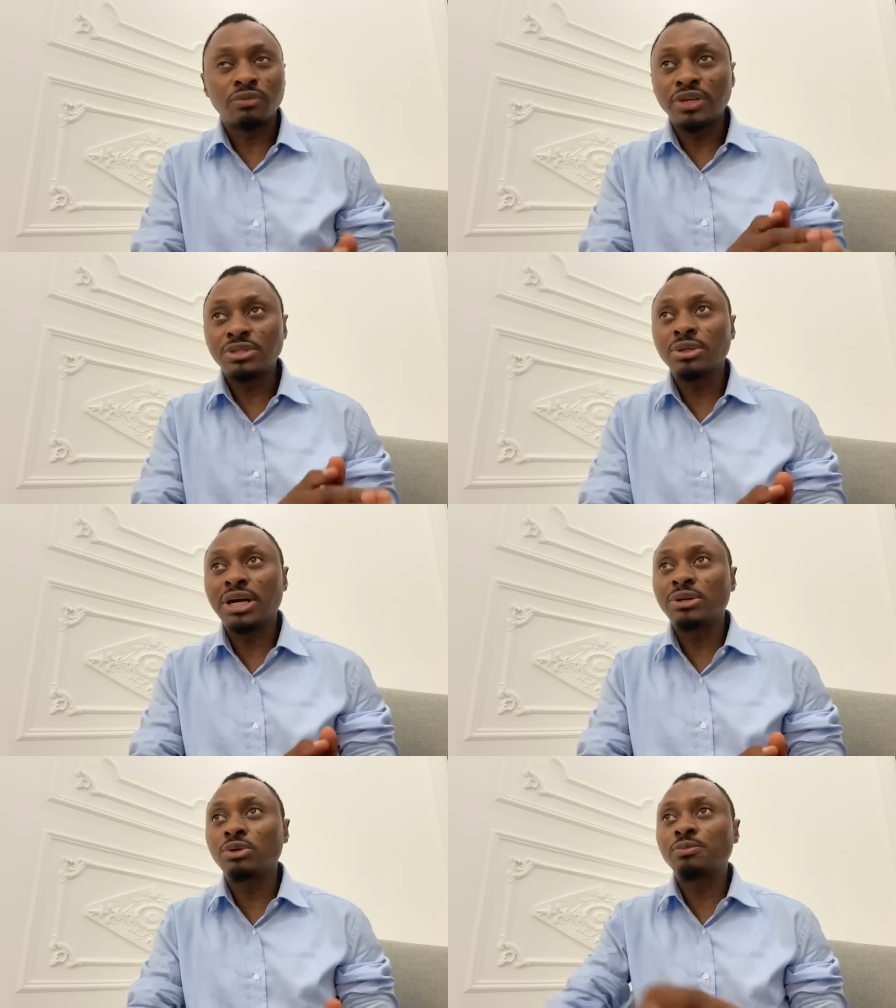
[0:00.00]
De 21h
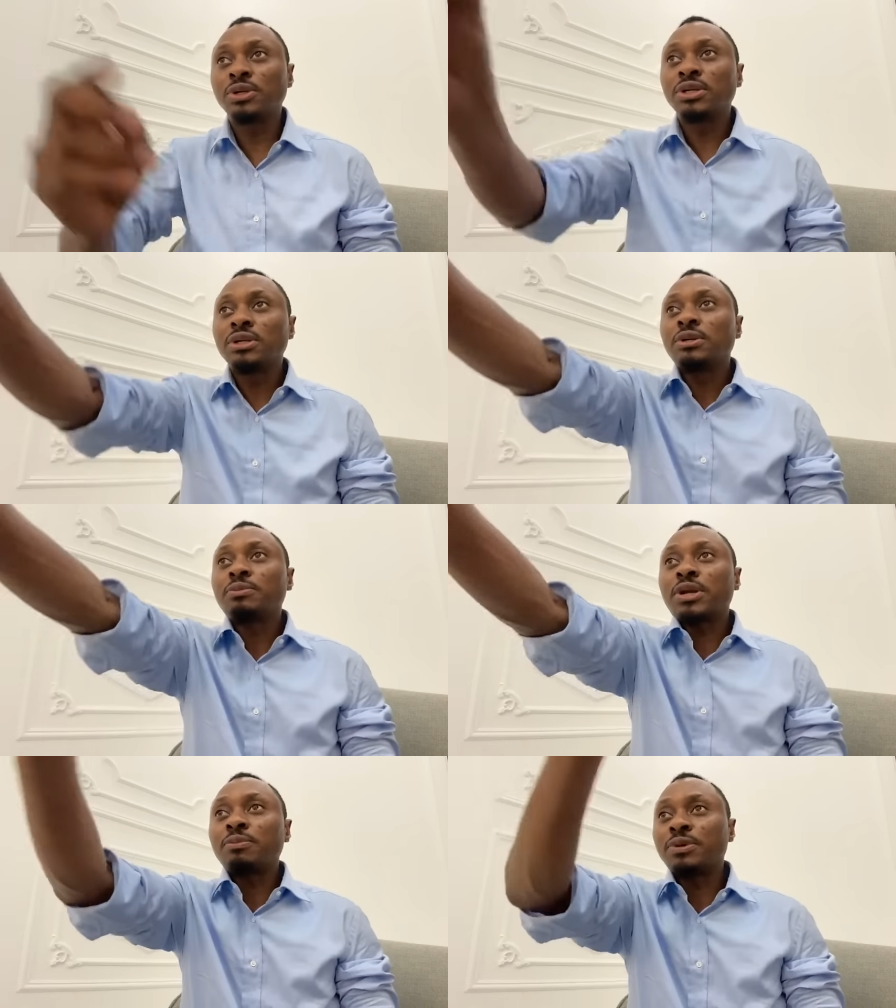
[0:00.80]
à l'aube.
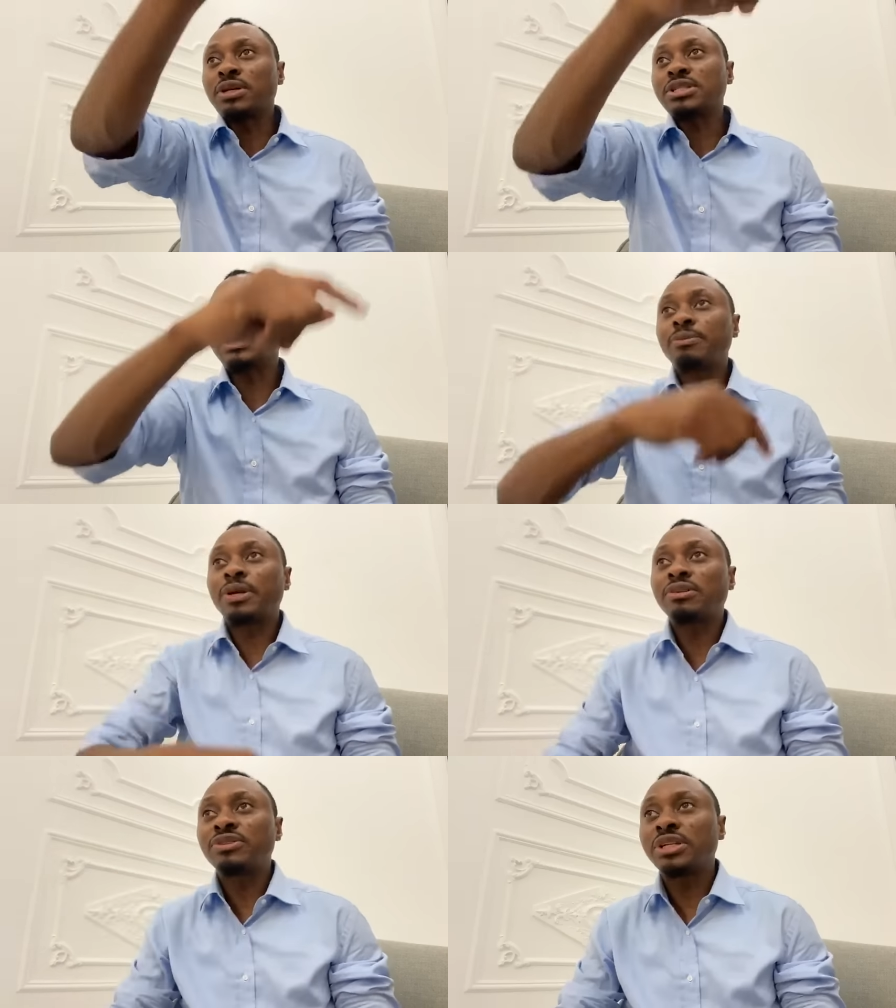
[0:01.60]
Prends, ça
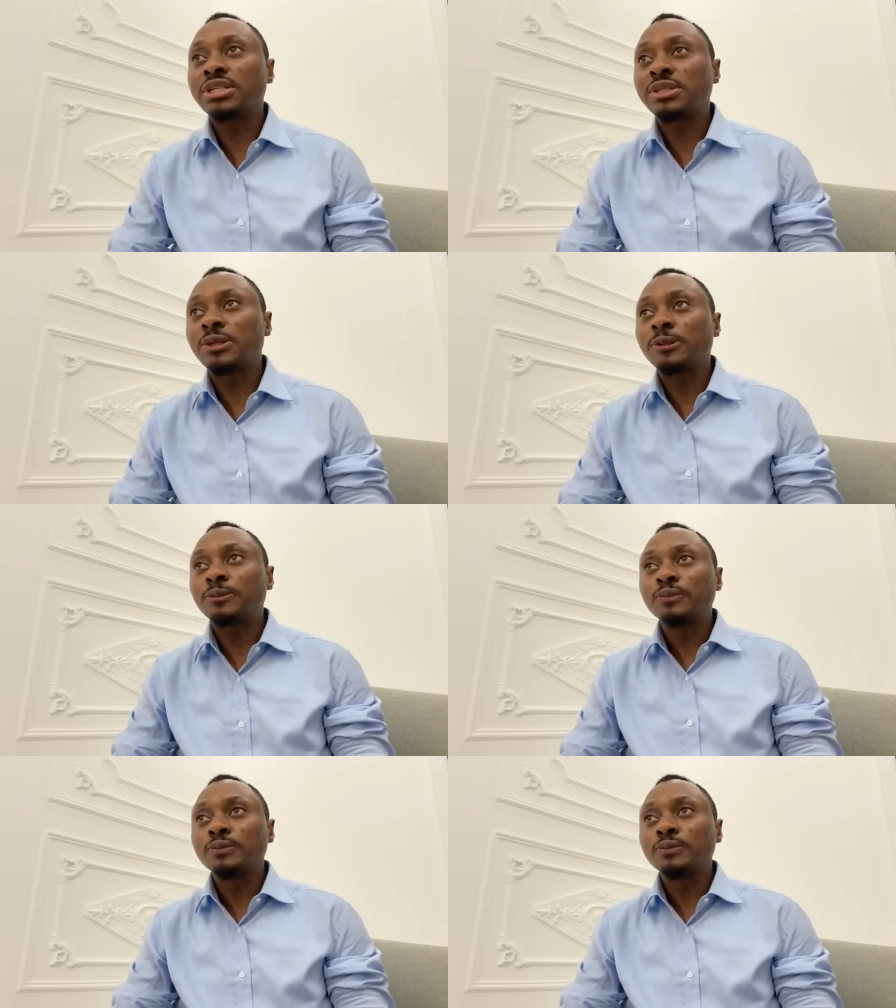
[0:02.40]
par la fenêtre.